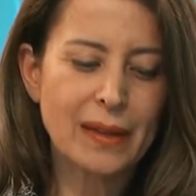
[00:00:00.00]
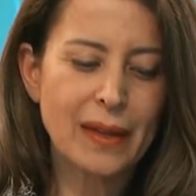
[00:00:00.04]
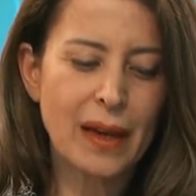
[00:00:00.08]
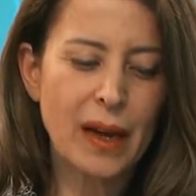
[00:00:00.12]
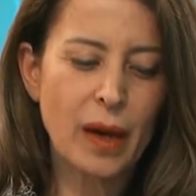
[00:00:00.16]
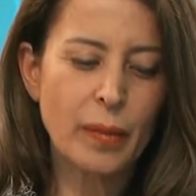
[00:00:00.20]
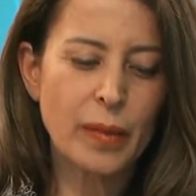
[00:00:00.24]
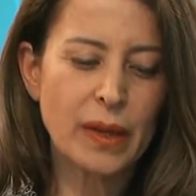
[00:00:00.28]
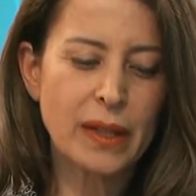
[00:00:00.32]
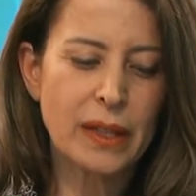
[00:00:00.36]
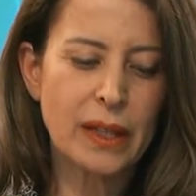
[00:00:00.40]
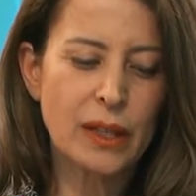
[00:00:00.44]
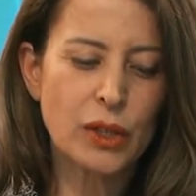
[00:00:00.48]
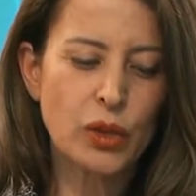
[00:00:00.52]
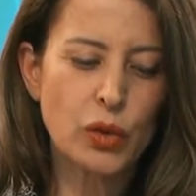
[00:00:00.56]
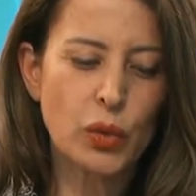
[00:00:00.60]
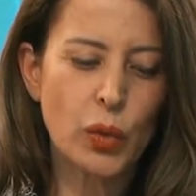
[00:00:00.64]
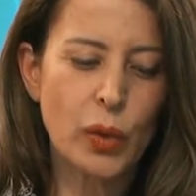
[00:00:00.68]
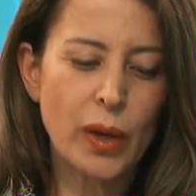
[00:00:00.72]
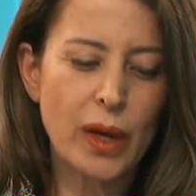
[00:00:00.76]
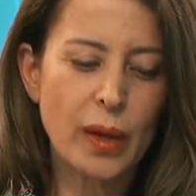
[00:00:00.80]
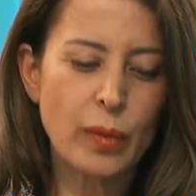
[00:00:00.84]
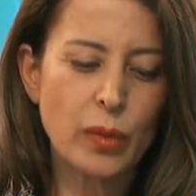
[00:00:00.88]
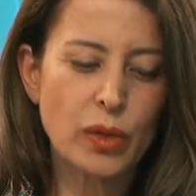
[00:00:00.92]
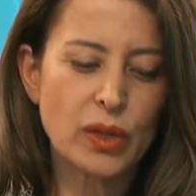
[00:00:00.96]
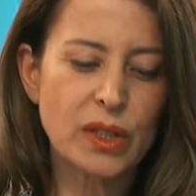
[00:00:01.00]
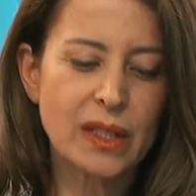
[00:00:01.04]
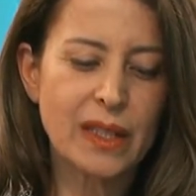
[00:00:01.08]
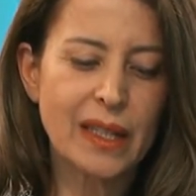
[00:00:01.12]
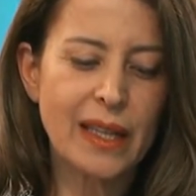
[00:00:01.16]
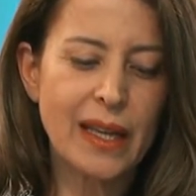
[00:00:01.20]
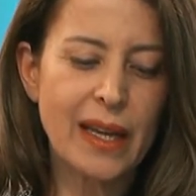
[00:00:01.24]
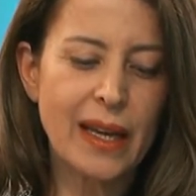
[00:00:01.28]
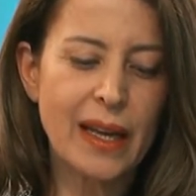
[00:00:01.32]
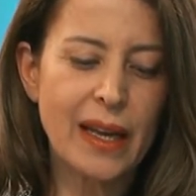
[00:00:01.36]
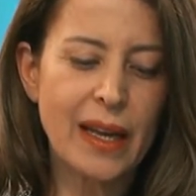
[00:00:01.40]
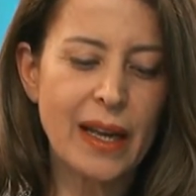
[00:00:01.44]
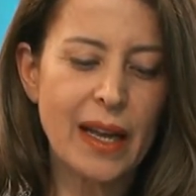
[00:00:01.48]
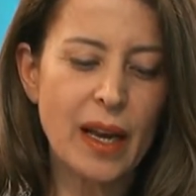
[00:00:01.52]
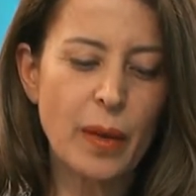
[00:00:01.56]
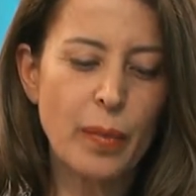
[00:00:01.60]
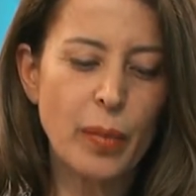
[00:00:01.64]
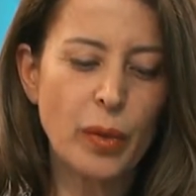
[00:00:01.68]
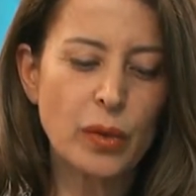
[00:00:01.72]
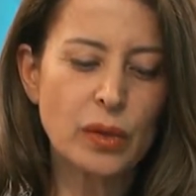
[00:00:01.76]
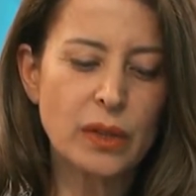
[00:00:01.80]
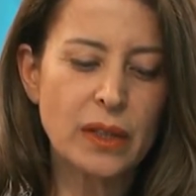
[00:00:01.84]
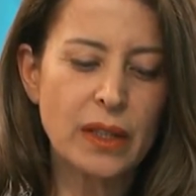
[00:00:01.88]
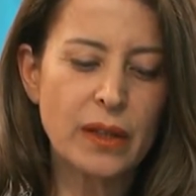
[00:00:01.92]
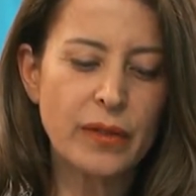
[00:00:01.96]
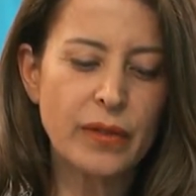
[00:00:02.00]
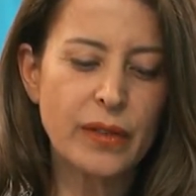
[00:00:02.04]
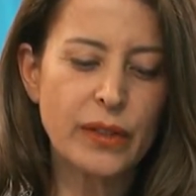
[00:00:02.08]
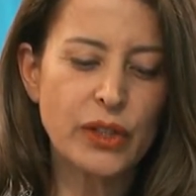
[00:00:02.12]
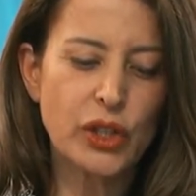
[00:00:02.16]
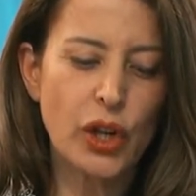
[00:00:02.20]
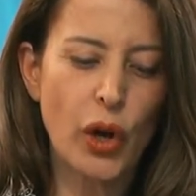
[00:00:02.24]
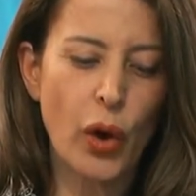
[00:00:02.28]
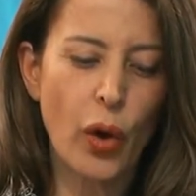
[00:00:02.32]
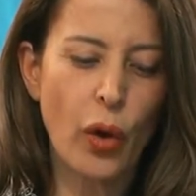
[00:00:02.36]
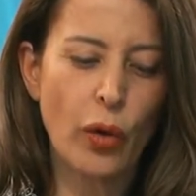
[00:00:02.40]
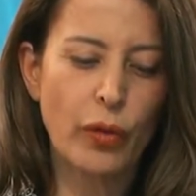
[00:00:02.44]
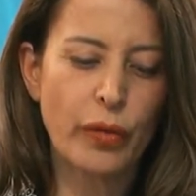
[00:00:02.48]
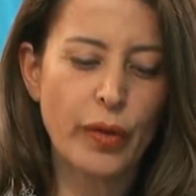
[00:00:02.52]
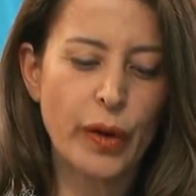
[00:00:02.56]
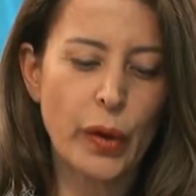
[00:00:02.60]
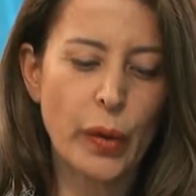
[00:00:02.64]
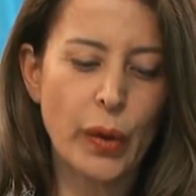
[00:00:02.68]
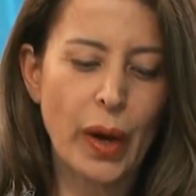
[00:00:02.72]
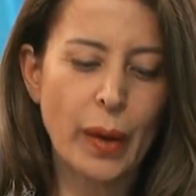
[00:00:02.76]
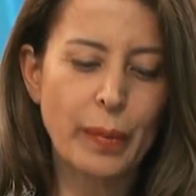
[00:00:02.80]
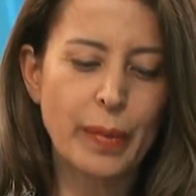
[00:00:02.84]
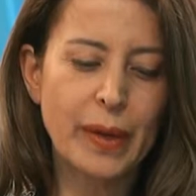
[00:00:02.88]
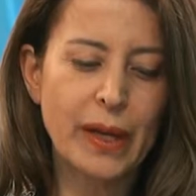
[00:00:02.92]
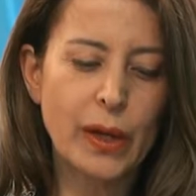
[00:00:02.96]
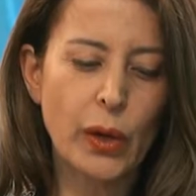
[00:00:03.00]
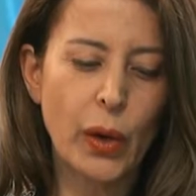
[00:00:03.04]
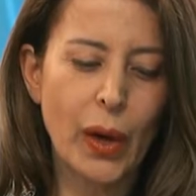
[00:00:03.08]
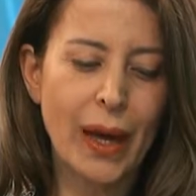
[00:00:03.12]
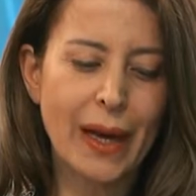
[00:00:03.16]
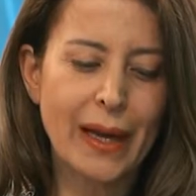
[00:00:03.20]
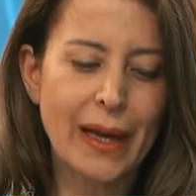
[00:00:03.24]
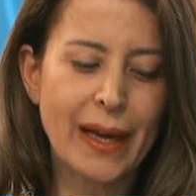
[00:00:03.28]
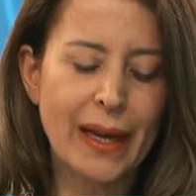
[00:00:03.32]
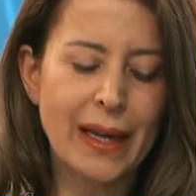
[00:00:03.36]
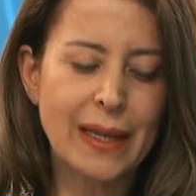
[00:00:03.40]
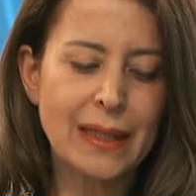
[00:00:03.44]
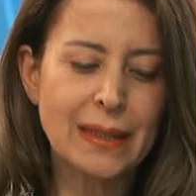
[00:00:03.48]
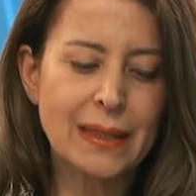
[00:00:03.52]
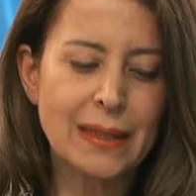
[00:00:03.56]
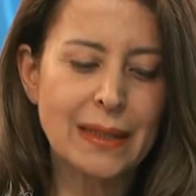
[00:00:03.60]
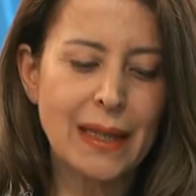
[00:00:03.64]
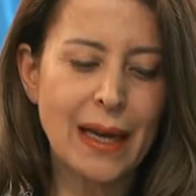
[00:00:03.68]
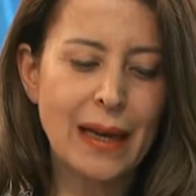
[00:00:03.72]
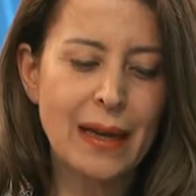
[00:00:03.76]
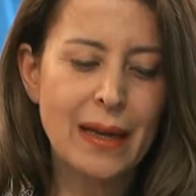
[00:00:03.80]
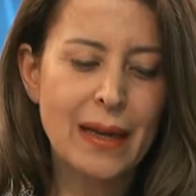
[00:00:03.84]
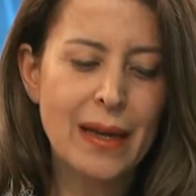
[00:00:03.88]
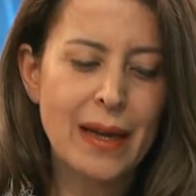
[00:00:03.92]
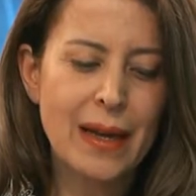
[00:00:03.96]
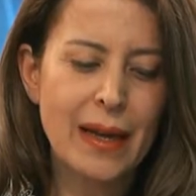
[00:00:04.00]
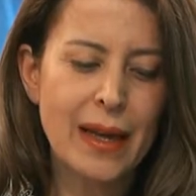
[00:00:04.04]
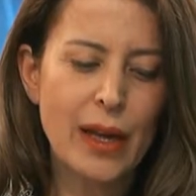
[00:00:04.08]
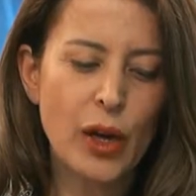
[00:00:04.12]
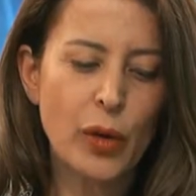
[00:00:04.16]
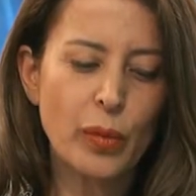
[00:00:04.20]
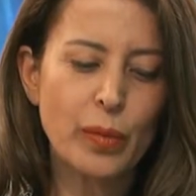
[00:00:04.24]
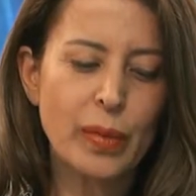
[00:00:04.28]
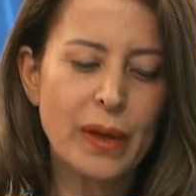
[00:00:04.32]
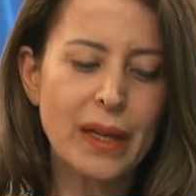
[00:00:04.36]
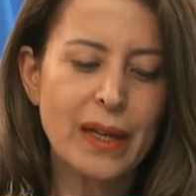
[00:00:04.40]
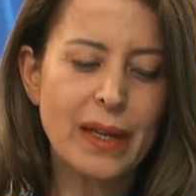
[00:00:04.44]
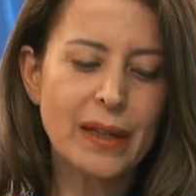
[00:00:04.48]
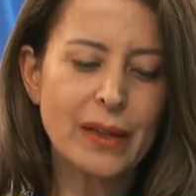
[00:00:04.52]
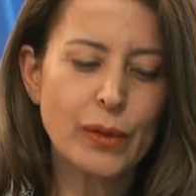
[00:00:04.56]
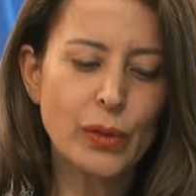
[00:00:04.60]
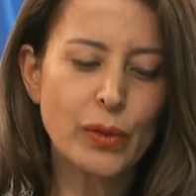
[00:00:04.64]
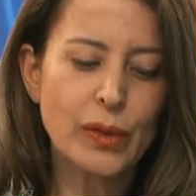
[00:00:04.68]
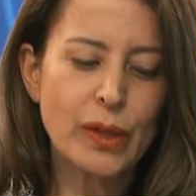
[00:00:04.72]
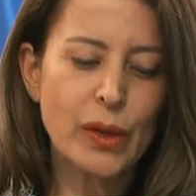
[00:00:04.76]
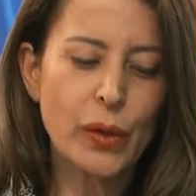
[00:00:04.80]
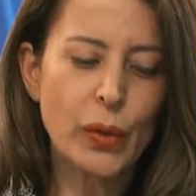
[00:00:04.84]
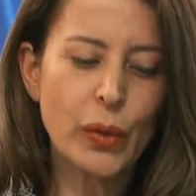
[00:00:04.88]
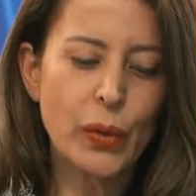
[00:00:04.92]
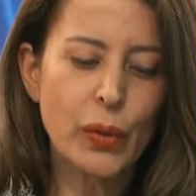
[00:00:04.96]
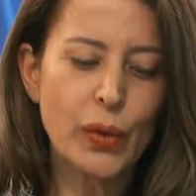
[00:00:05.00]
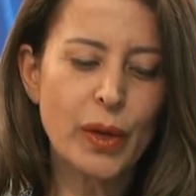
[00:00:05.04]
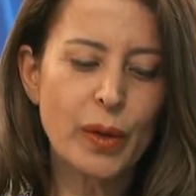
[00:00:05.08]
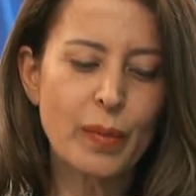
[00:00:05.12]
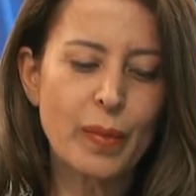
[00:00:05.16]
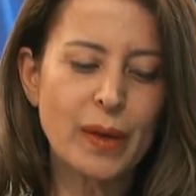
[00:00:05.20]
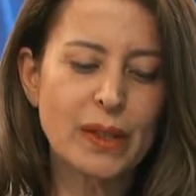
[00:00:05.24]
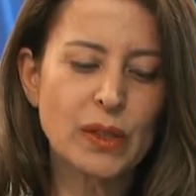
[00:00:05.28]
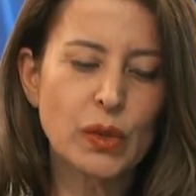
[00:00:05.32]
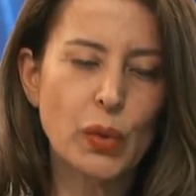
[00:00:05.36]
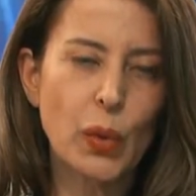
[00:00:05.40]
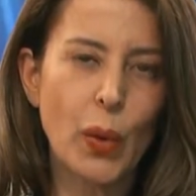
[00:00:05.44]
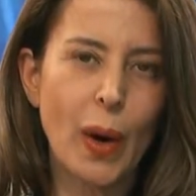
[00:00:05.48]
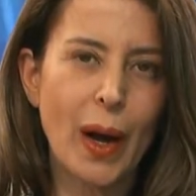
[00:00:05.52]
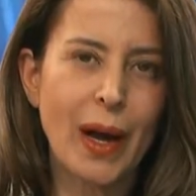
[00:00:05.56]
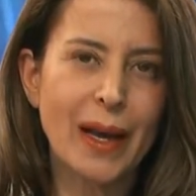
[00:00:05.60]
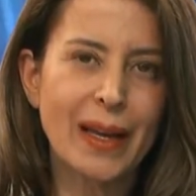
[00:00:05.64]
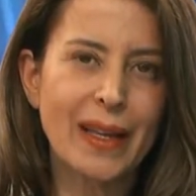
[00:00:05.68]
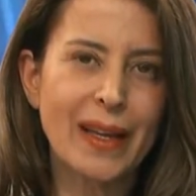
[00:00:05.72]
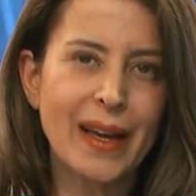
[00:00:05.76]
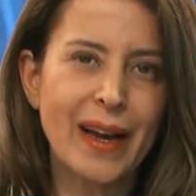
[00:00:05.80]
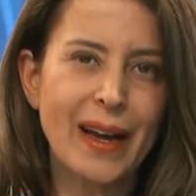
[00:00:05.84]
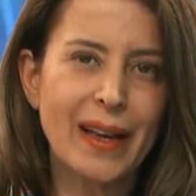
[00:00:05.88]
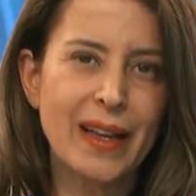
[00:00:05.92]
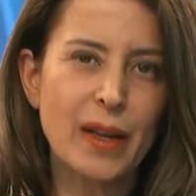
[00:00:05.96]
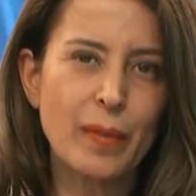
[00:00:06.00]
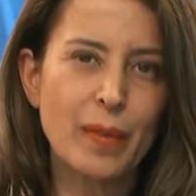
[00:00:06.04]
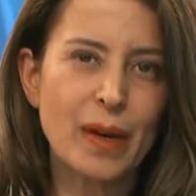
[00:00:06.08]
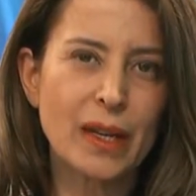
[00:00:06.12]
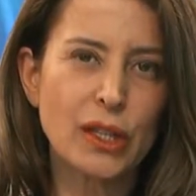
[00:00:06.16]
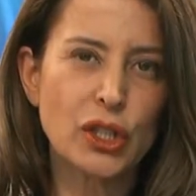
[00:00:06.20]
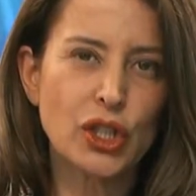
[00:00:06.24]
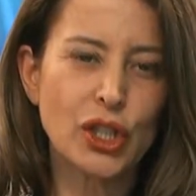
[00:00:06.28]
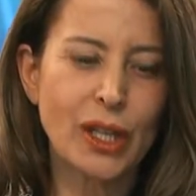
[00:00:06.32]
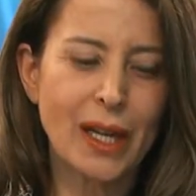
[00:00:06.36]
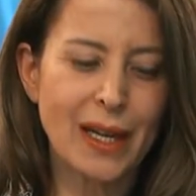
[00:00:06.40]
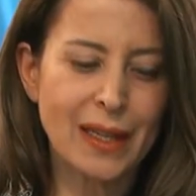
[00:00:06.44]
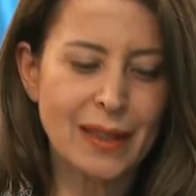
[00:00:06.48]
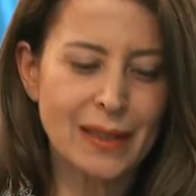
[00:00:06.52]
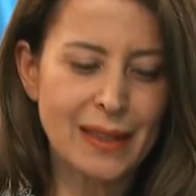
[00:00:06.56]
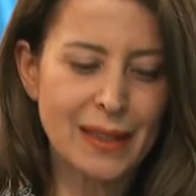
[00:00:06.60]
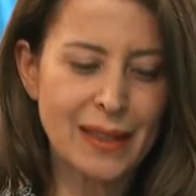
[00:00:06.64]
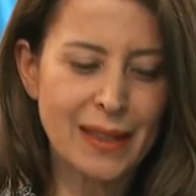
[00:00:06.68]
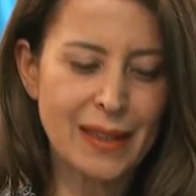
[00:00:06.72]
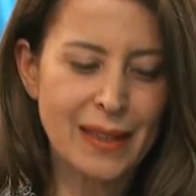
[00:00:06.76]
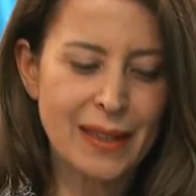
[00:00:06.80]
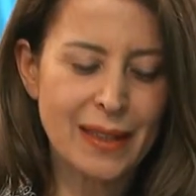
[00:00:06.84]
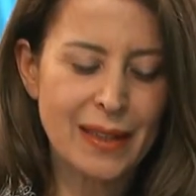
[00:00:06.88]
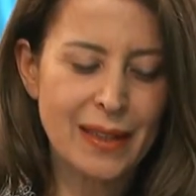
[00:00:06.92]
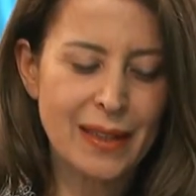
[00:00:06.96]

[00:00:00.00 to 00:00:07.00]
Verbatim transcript: Tramite il suo elemosiniere il pontefice offre una piccola carezza e un biglietto di auguri pasquali agli emarginati.